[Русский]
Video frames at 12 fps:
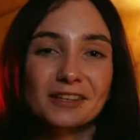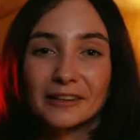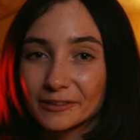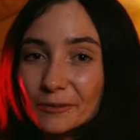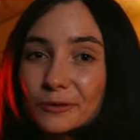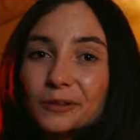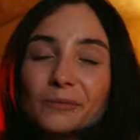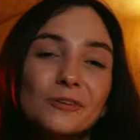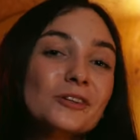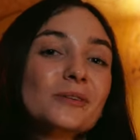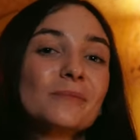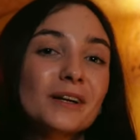откуда
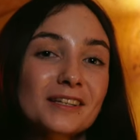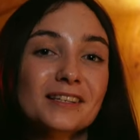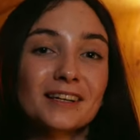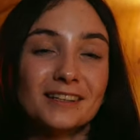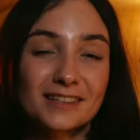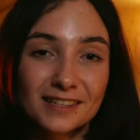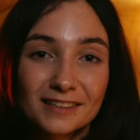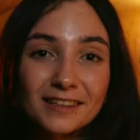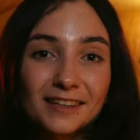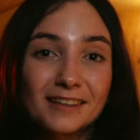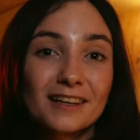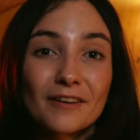можно брать
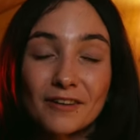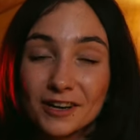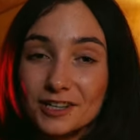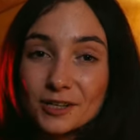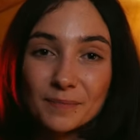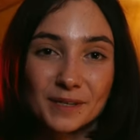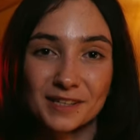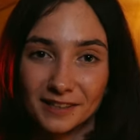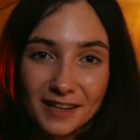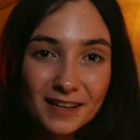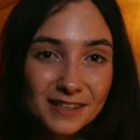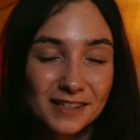картинки для ваших
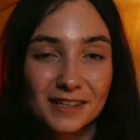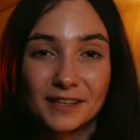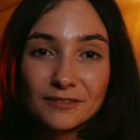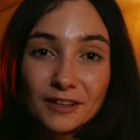презентаций и